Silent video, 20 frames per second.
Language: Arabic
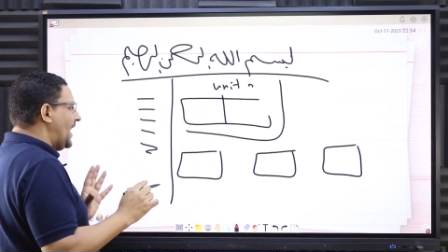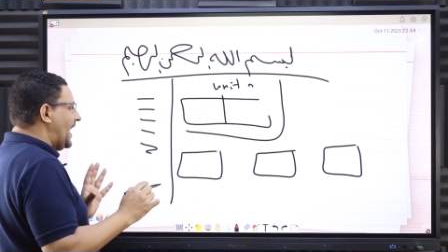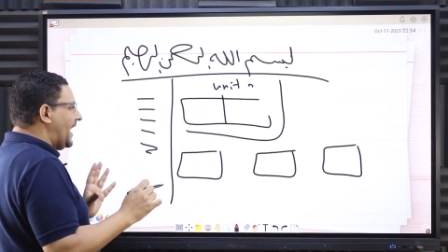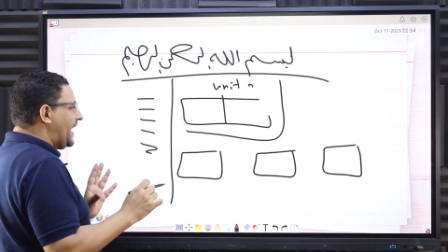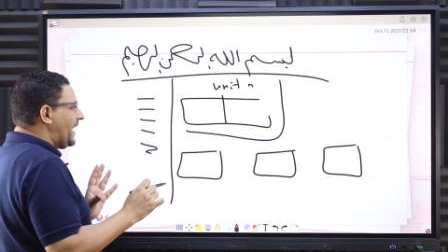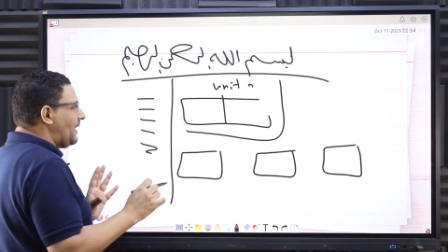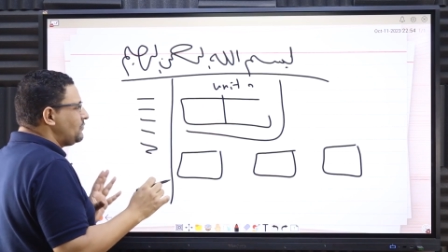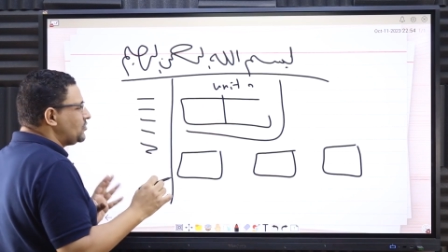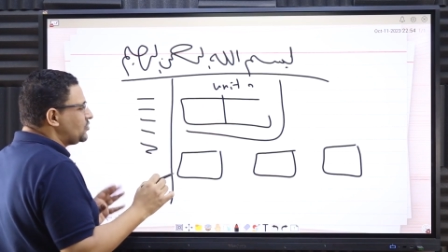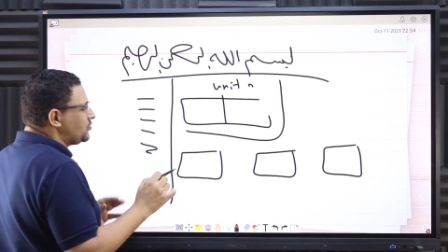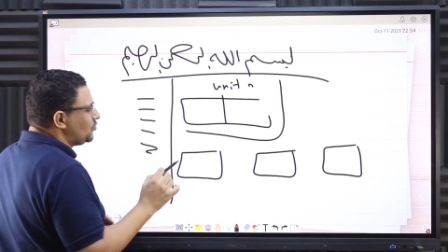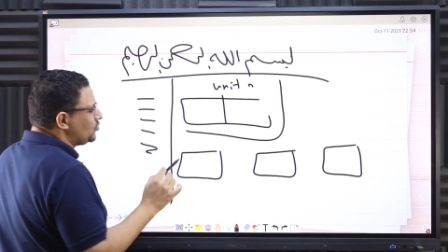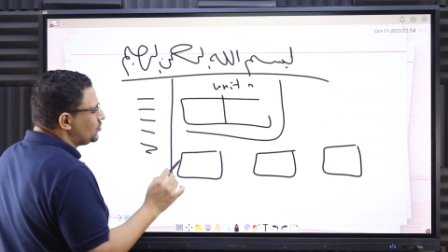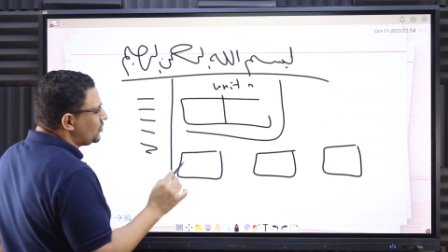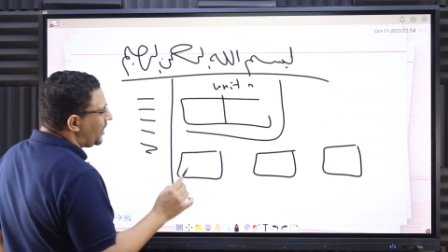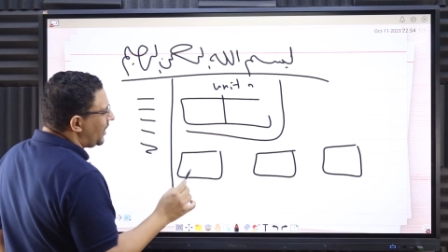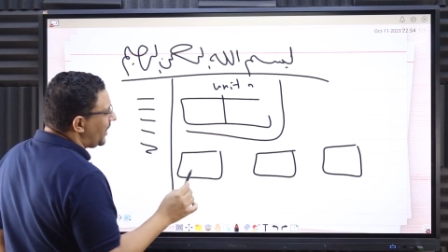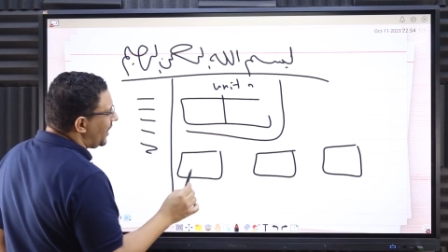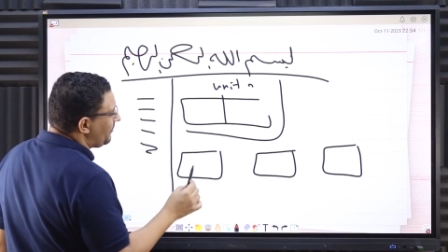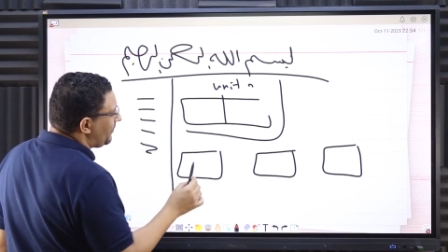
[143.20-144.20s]
انا مش
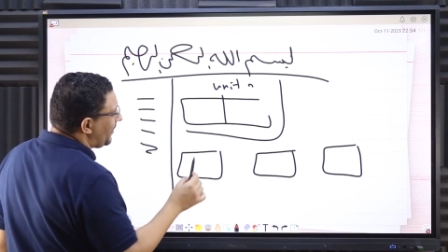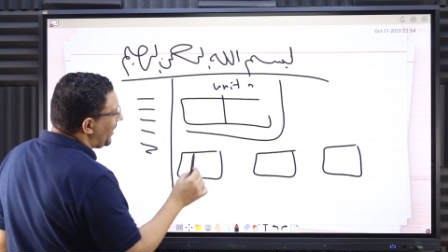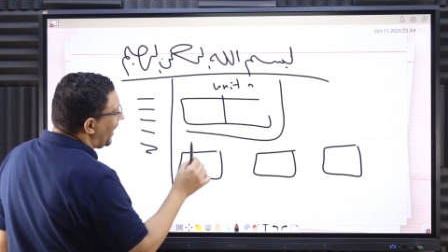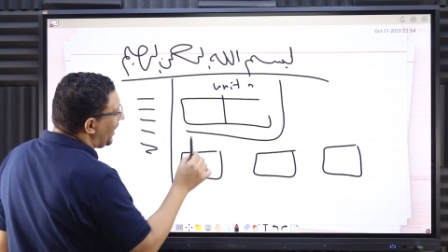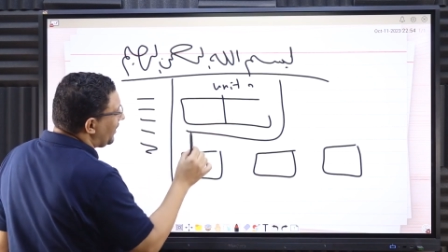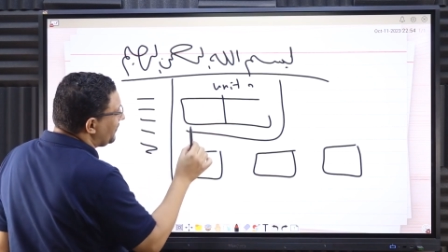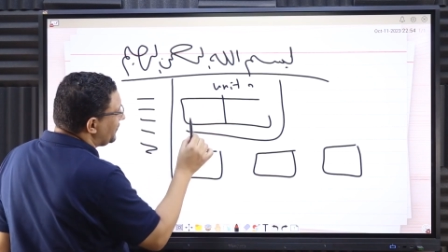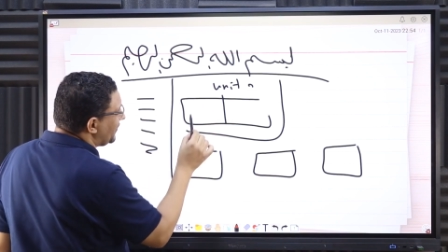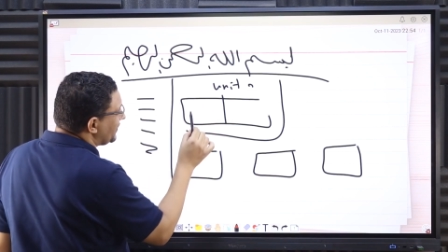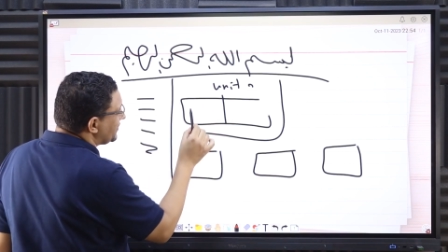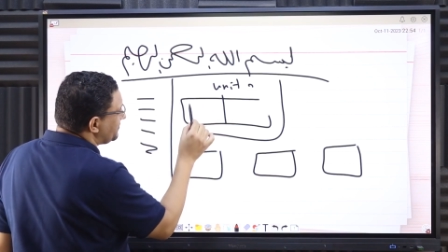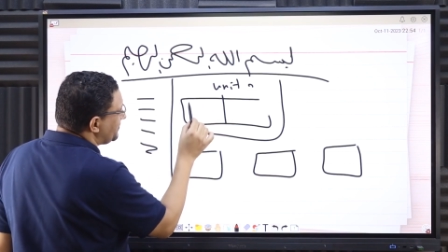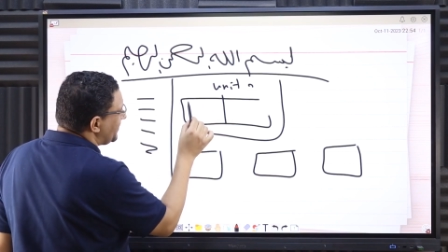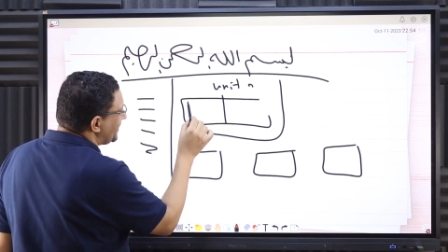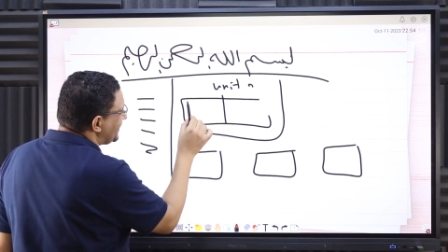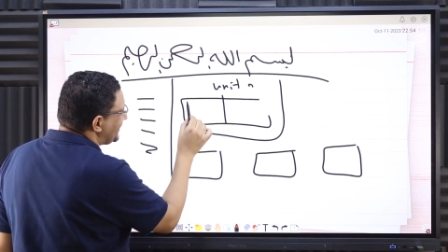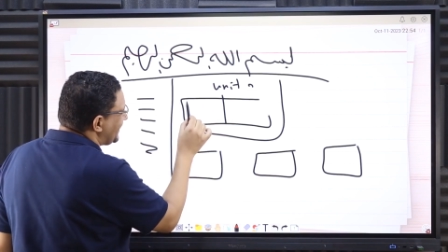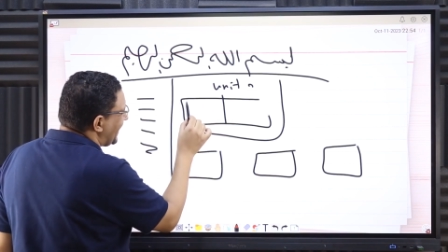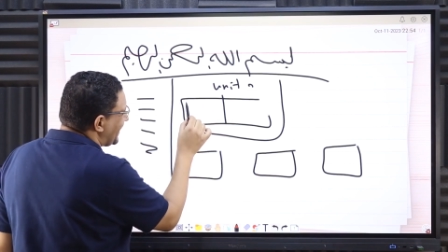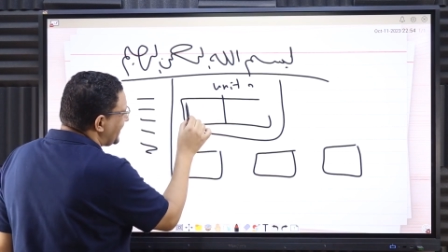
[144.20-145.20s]
مطالب احفظ
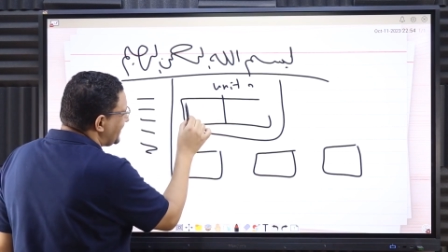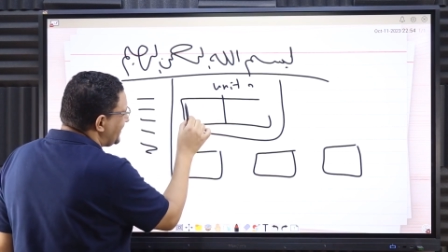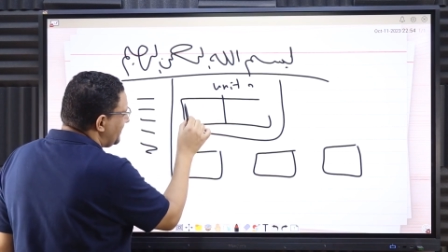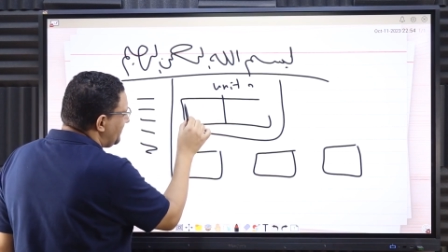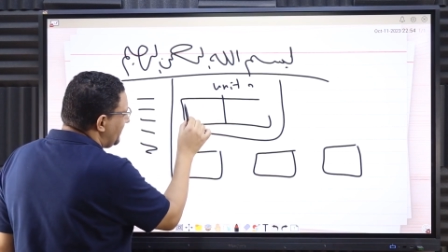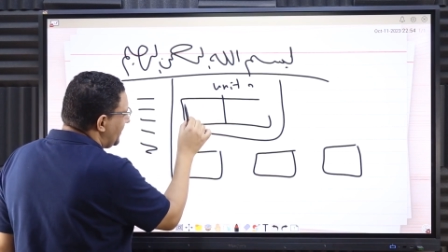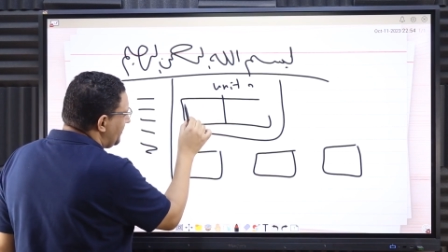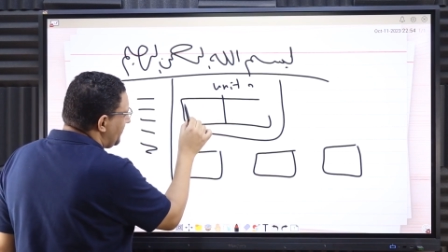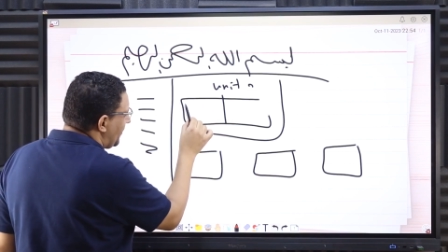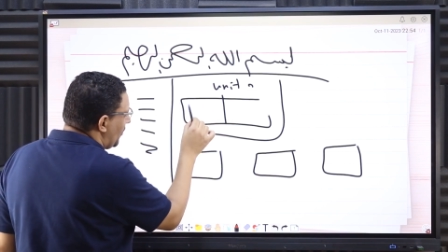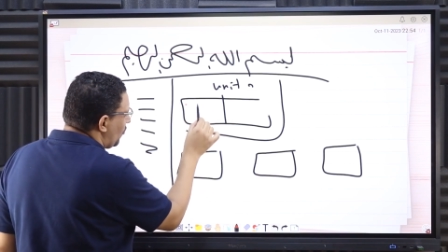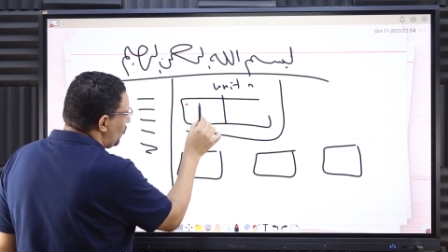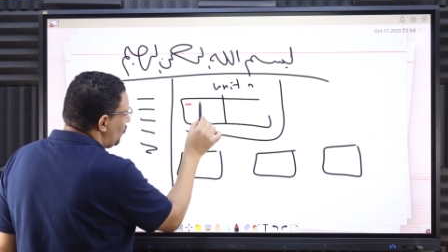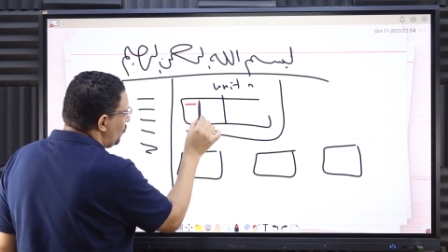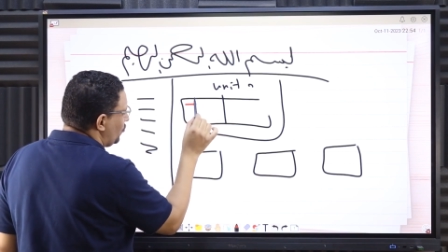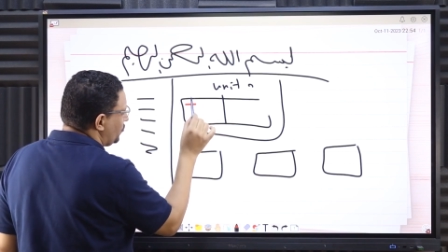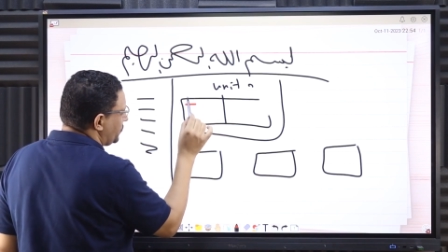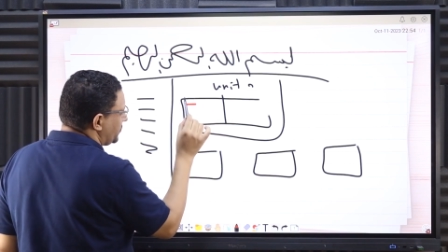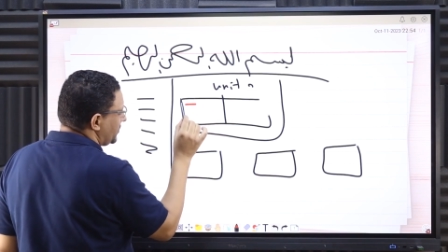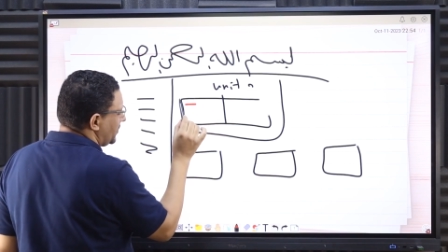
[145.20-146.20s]
بالترتيب اللي
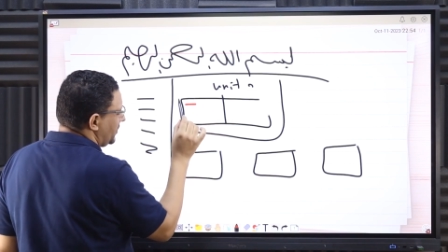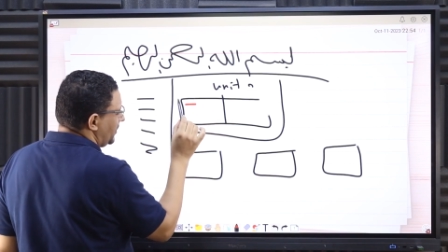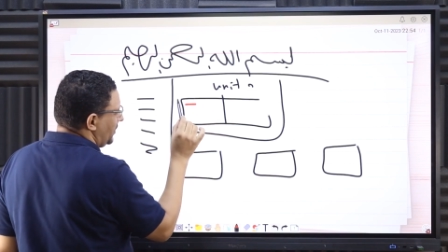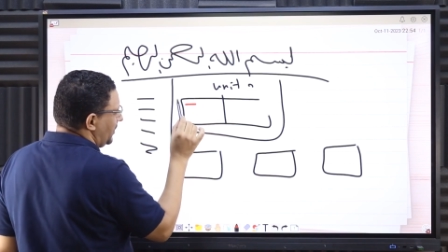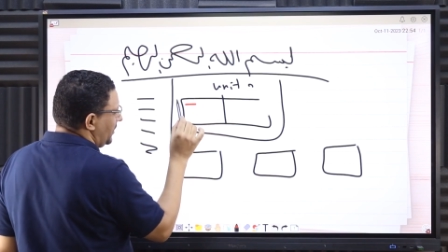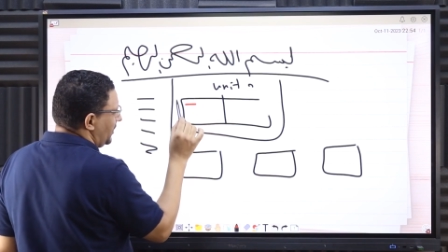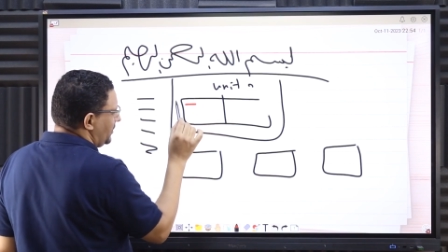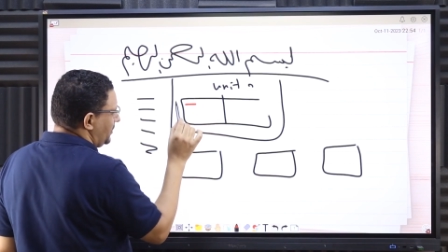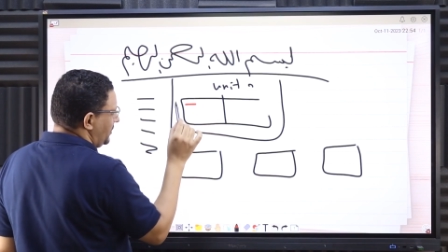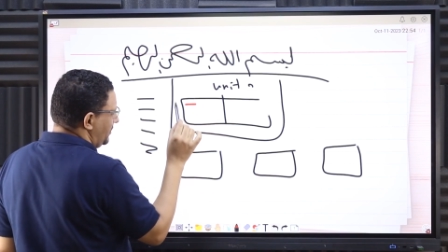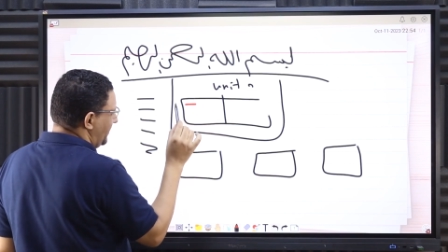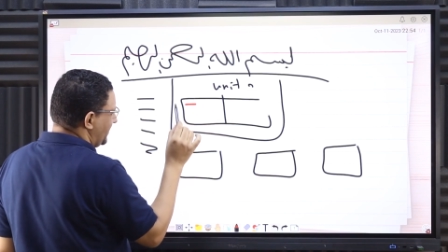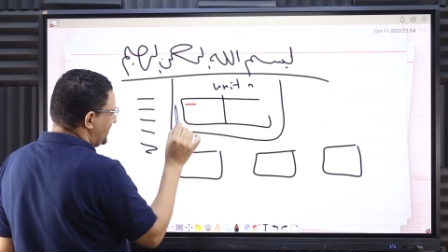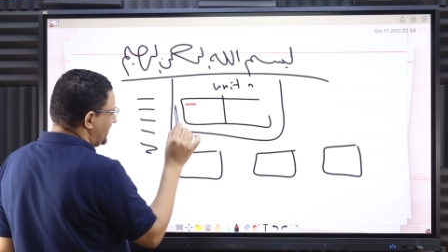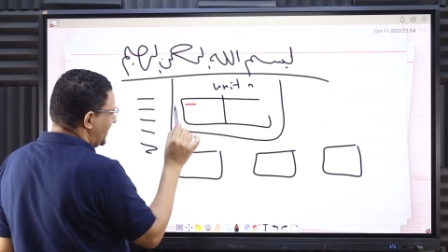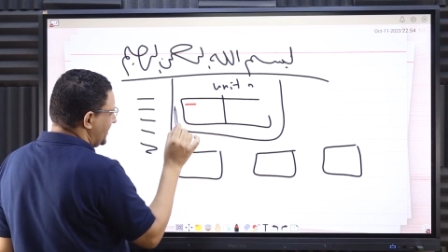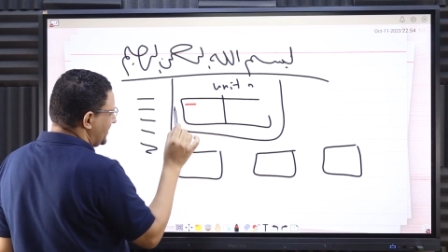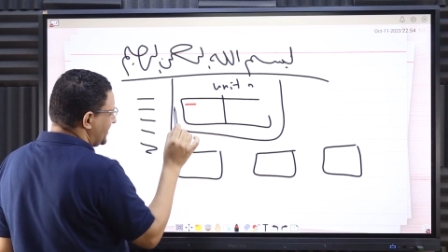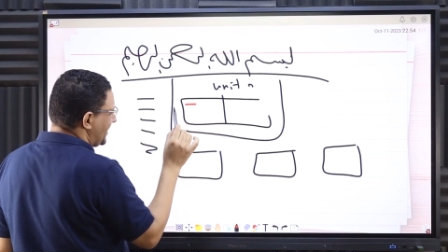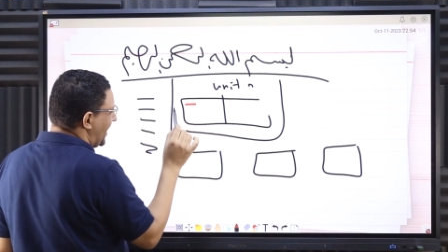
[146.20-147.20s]
موجود دي
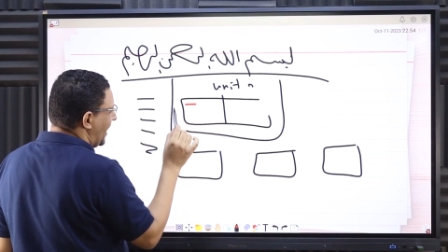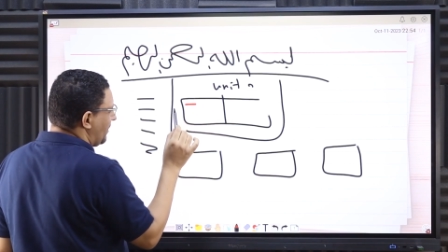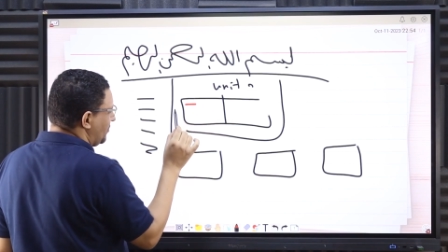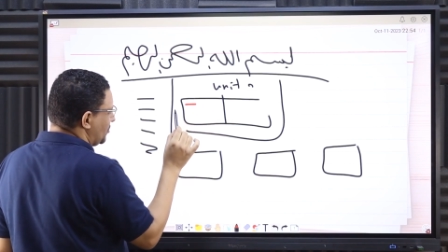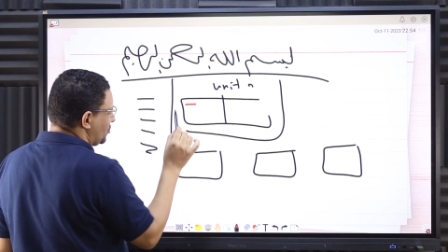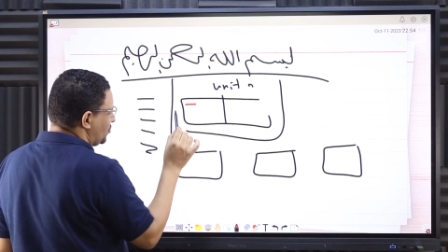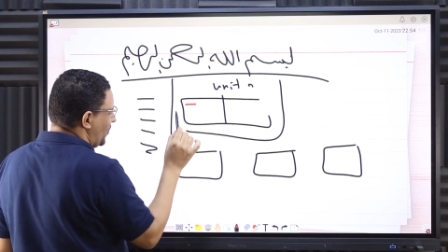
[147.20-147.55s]
مثلا صعبه